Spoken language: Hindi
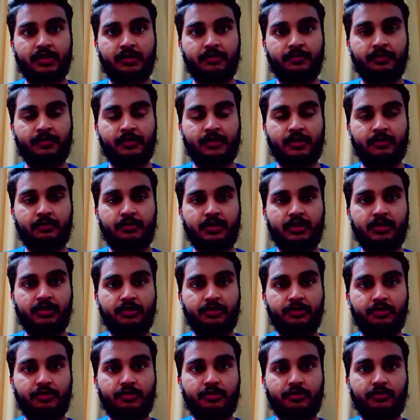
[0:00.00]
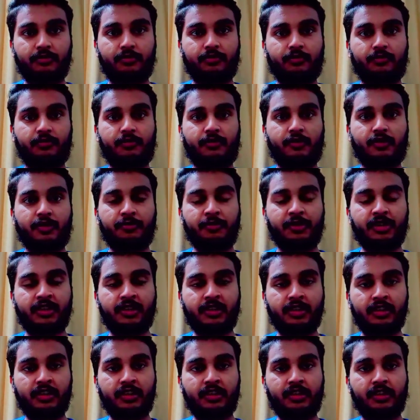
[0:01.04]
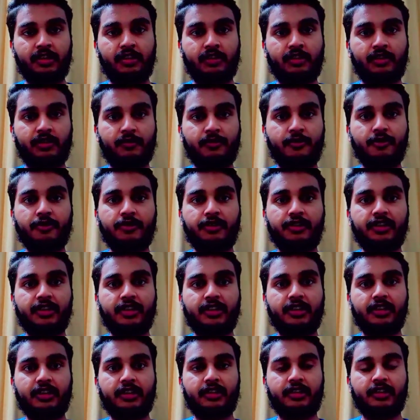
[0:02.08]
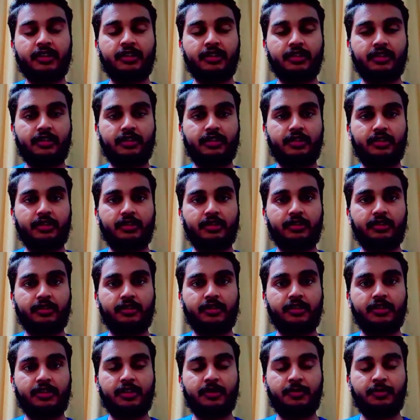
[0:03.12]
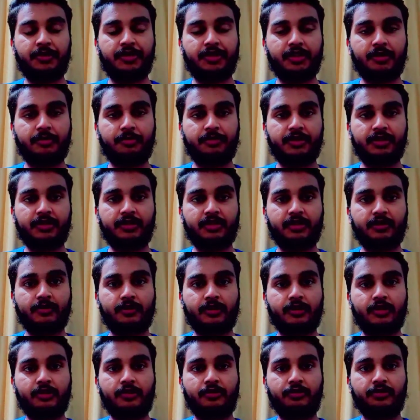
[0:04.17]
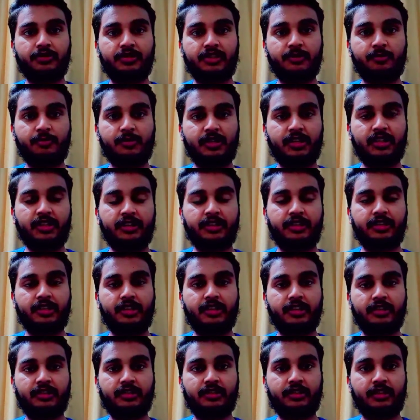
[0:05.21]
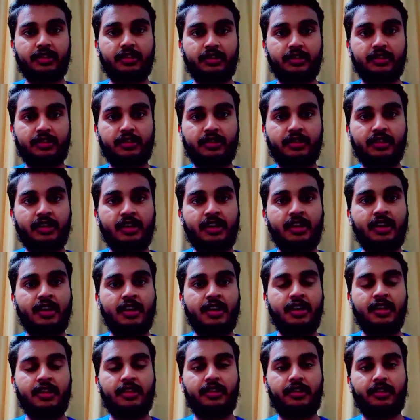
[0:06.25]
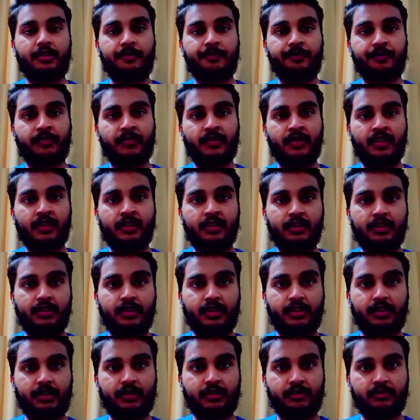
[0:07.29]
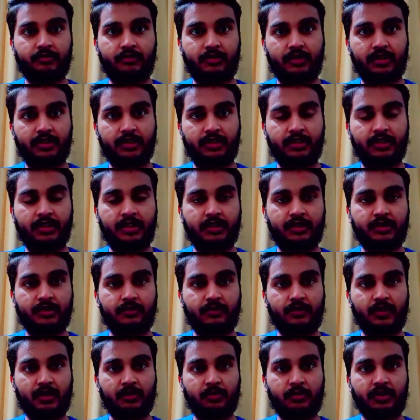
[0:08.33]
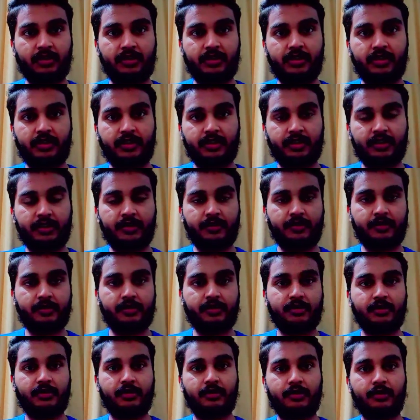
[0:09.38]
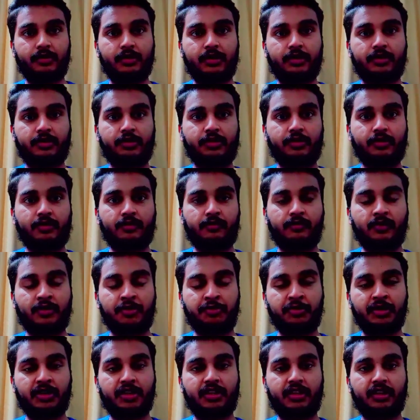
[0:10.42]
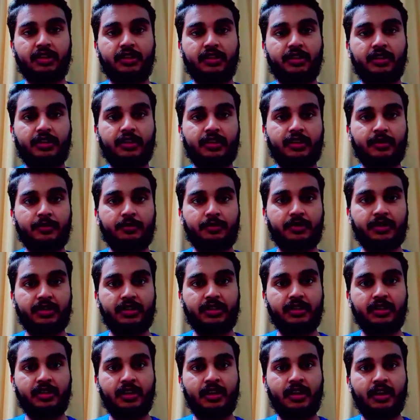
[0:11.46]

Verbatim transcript: से कपल जो फॉर्मेट खेला जाता था वो ओडीआई का खेला जाता था यानी पचास पचास ओवर का और उससे पहले टेस्ट क्रिकेट थी लेकिन जैसे जैसे वक्त बदलते गए शॉर्ट फॉर्मेट आते गए अब टी